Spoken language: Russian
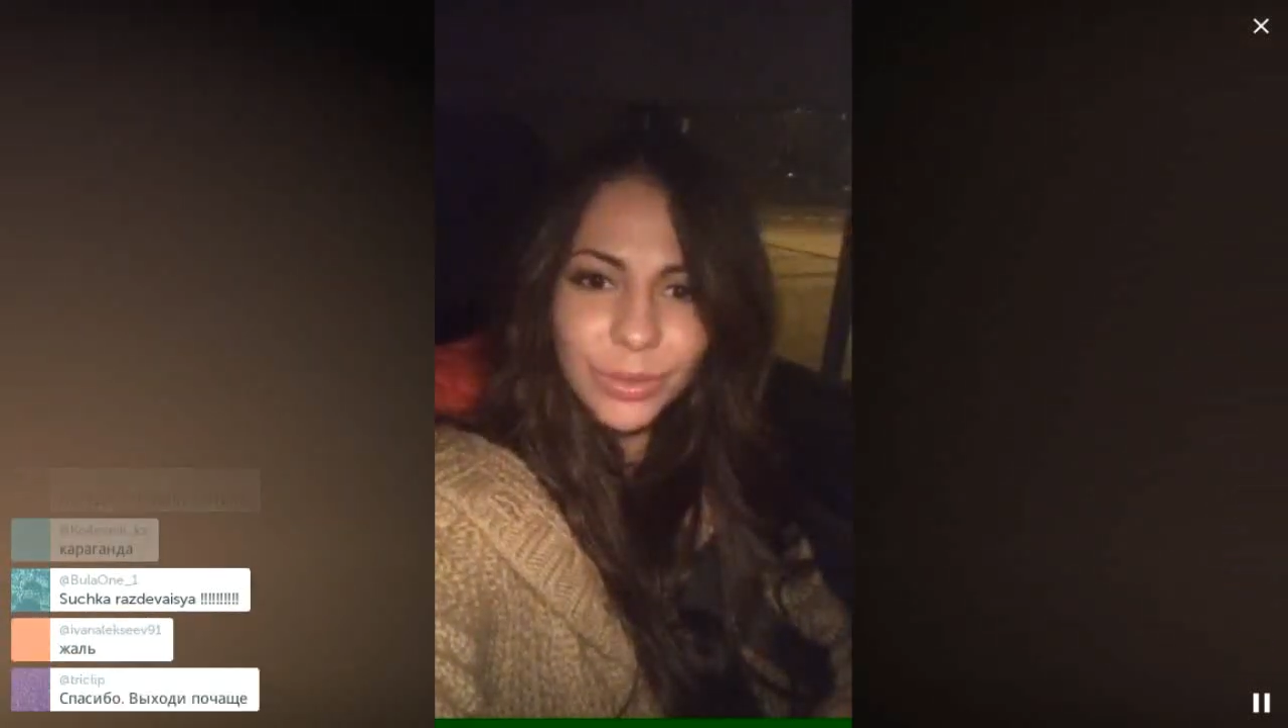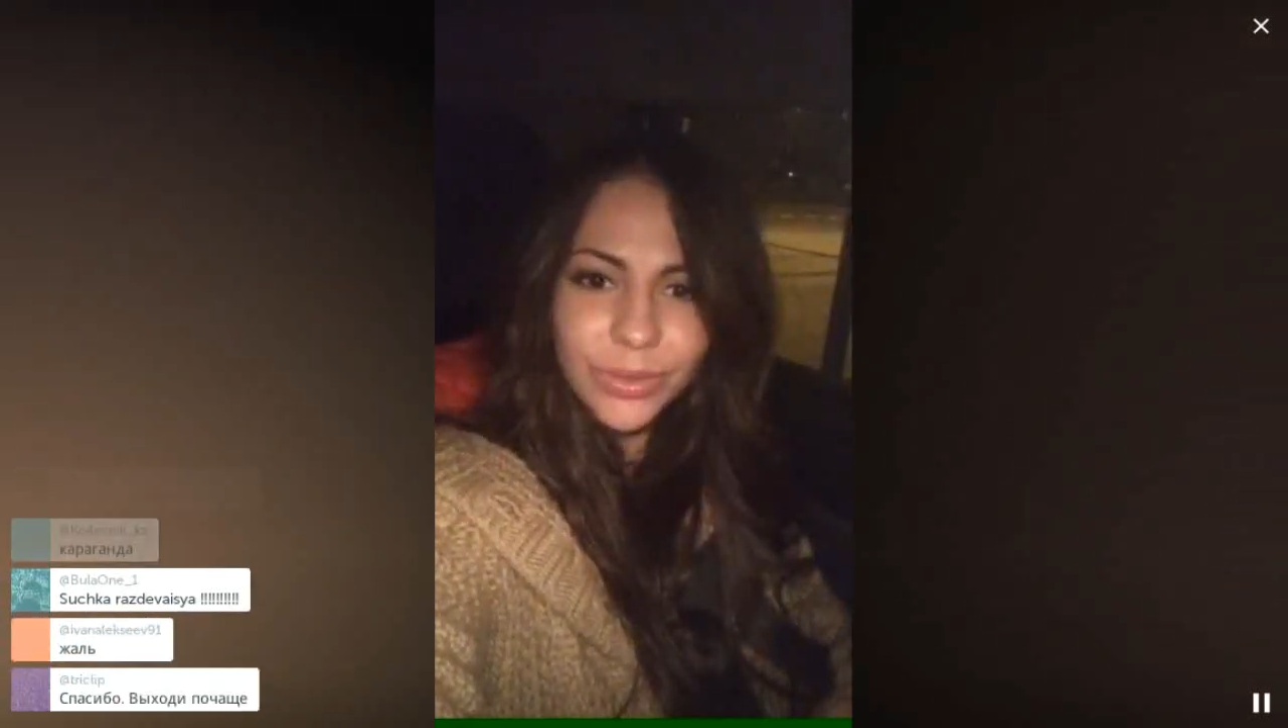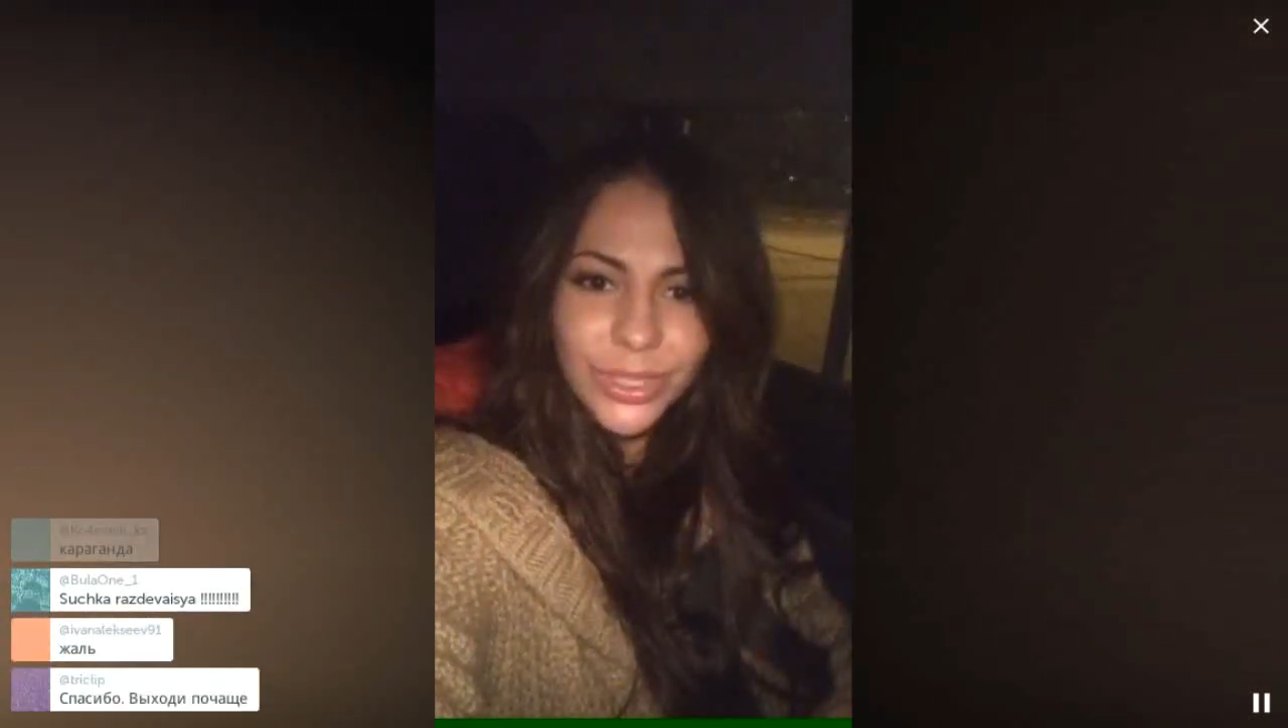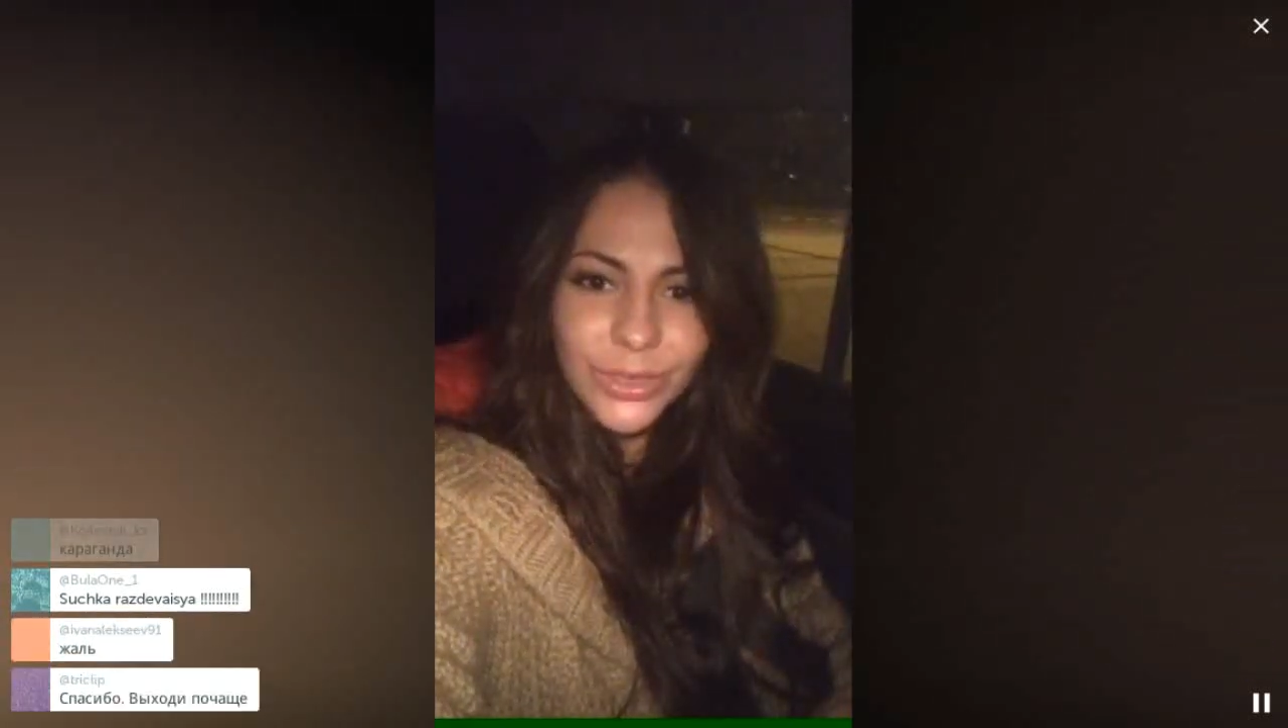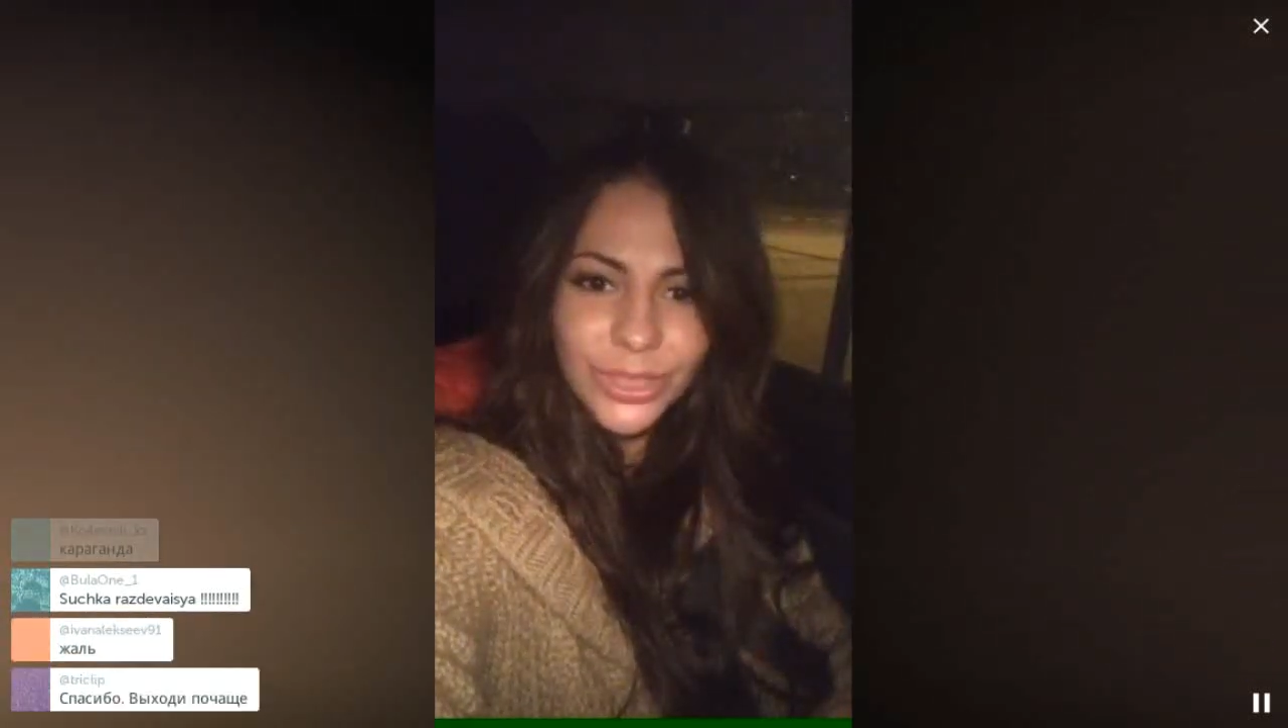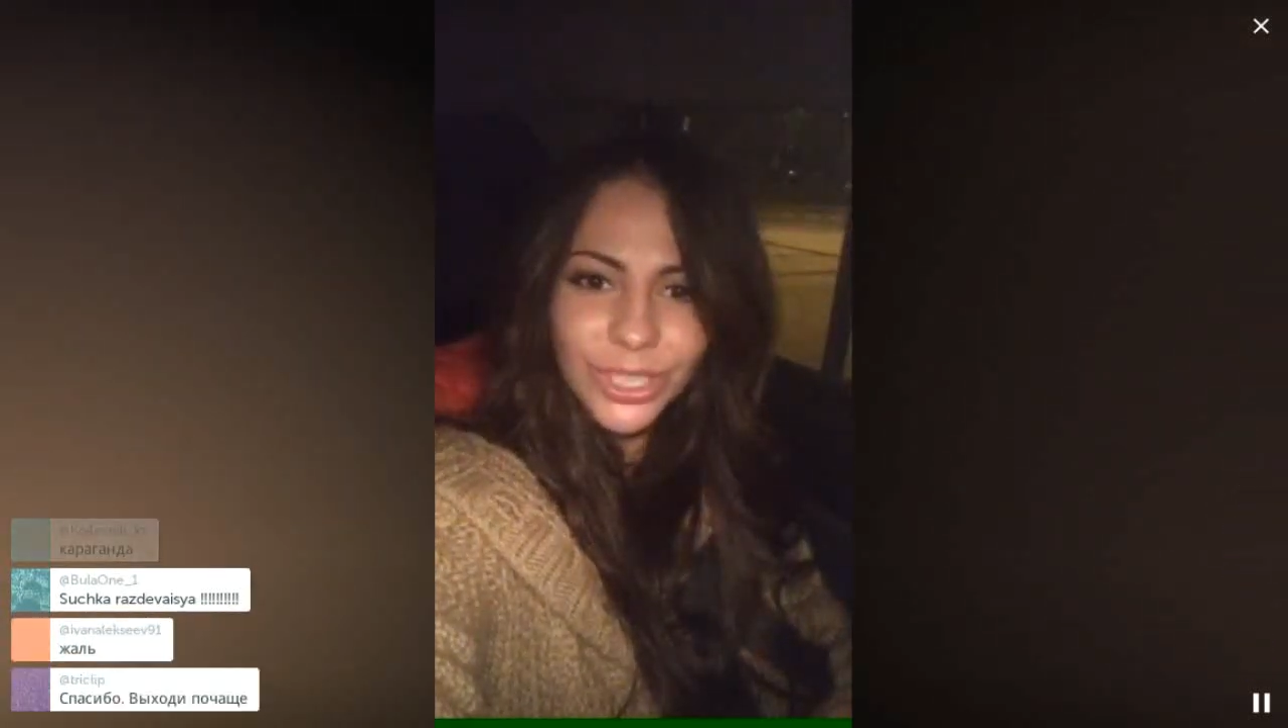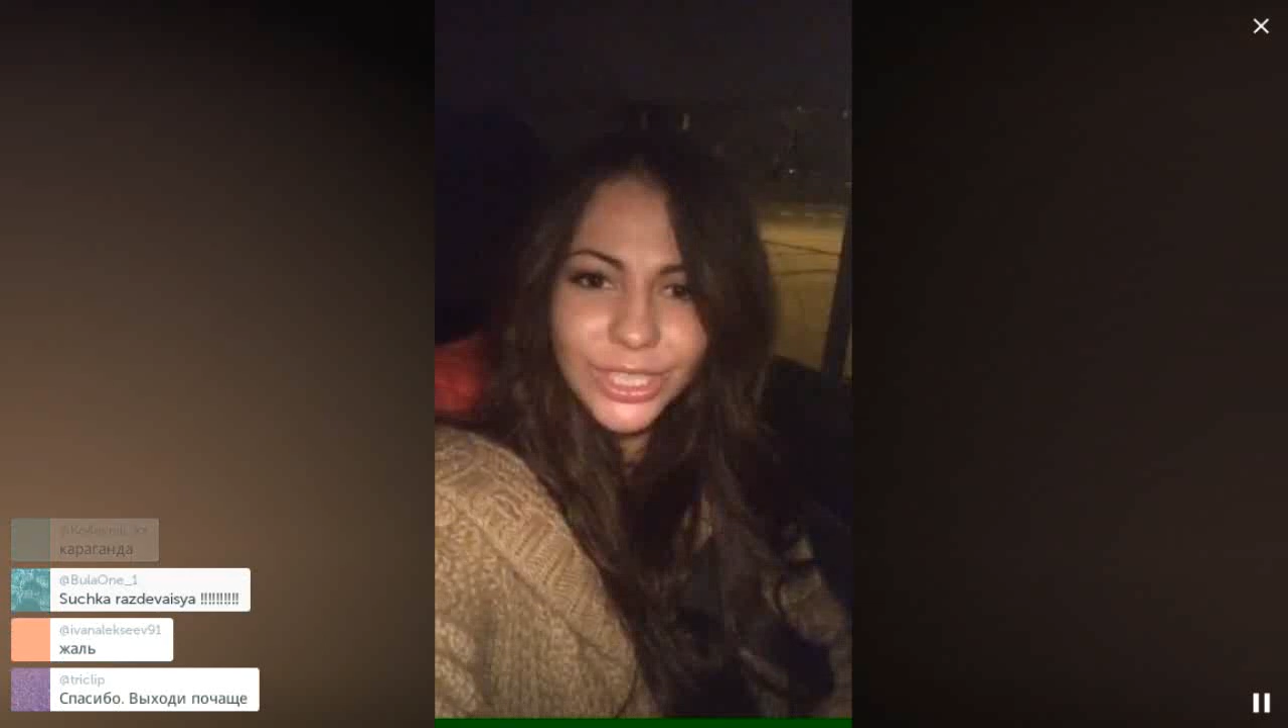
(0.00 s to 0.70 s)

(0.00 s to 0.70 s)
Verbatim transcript: привет, сучка,